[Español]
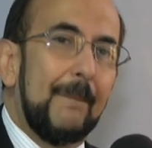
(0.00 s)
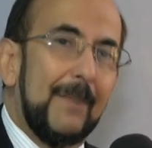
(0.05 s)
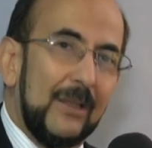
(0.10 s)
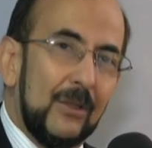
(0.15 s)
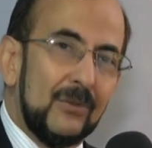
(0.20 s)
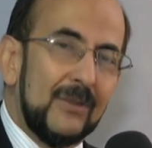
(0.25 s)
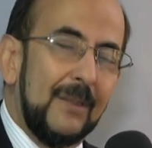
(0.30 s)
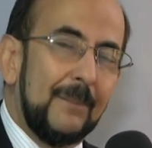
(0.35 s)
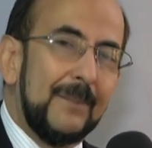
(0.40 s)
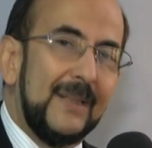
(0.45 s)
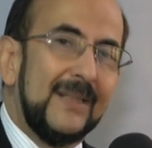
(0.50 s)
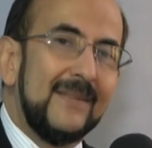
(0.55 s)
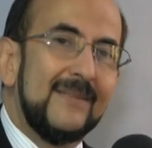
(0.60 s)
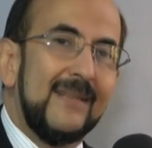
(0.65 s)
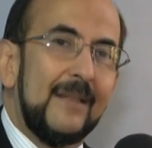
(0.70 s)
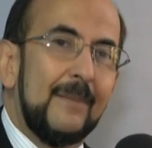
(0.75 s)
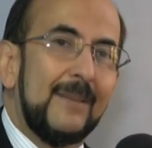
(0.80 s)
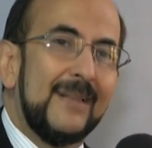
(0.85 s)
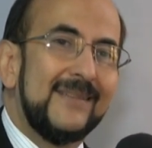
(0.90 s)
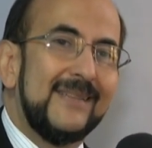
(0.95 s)
pero también
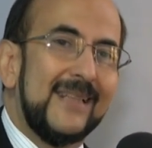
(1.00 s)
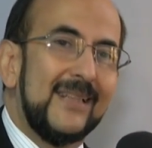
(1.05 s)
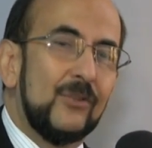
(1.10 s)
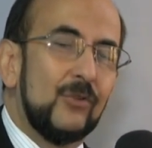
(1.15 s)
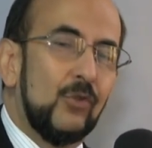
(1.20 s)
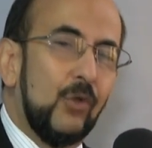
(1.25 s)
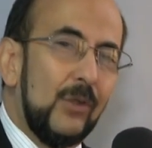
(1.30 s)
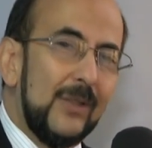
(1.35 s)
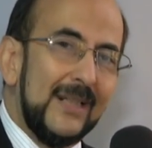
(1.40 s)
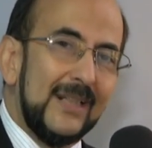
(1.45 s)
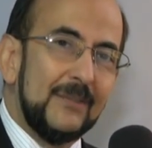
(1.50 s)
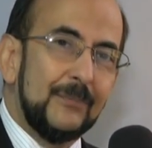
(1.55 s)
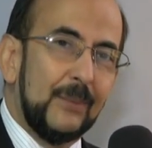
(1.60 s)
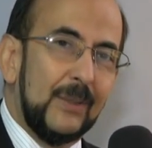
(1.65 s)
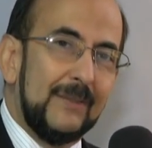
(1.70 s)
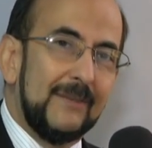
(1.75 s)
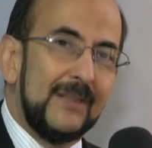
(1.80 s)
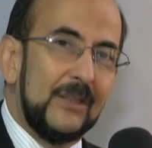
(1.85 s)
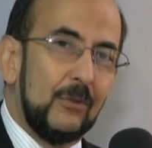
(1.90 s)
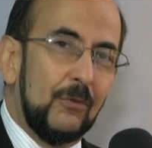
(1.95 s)
se les va a hacer todas las
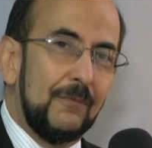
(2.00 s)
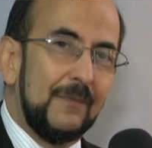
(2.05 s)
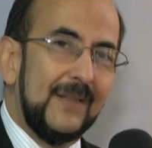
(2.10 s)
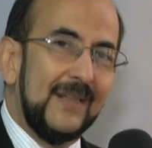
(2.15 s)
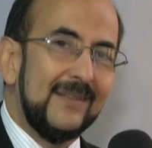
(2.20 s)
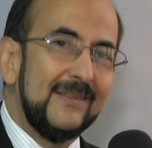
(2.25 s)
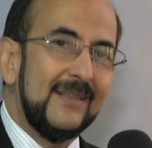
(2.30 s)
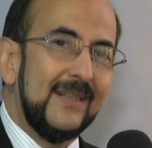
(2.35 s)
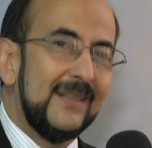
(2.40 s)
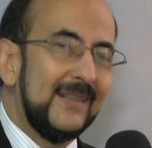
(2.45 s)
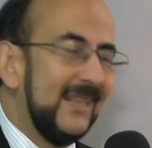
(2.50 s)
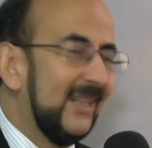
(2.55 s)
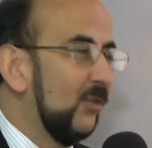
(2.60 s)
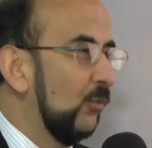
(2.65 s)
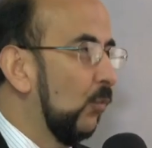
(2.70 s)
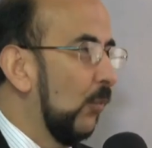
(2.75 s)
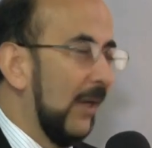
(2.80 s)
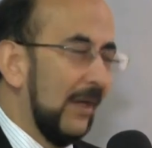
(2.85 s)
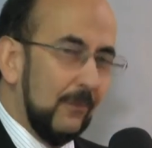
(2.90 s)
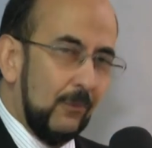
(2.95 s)
pruebas de confianza de
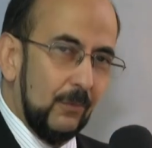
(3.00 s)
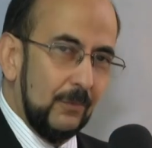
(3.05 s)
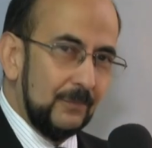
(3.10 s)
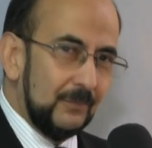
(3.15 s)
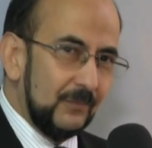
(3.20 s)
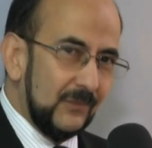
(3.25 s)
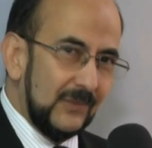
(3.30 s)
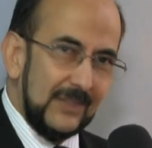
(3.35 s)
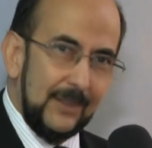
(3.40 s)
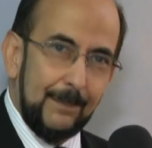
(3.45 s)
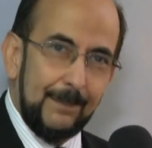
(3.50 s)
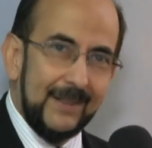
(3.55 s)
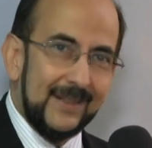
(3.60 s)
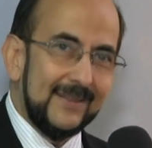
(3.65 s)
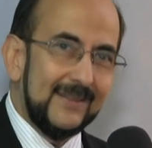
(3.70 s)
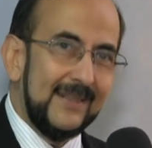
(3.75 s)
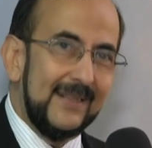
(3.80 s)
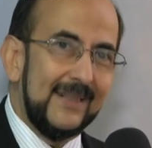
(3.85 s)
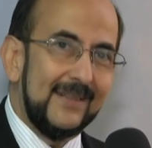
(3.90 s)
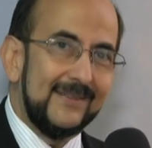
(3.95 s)
nuevo, se
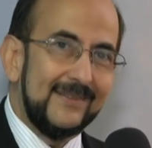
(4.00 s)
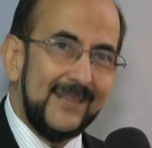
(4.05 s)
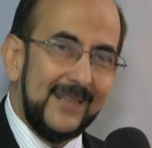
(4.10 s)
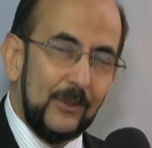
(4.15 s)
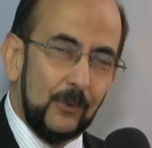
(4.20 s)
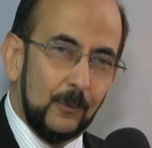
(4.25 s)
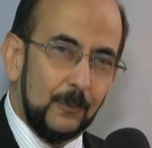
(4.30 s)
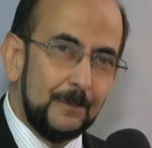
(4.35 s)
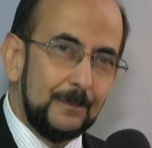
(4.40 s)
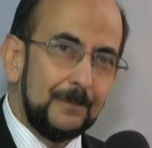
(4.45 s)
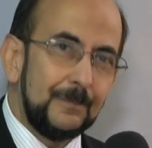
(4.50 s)
parte de cero.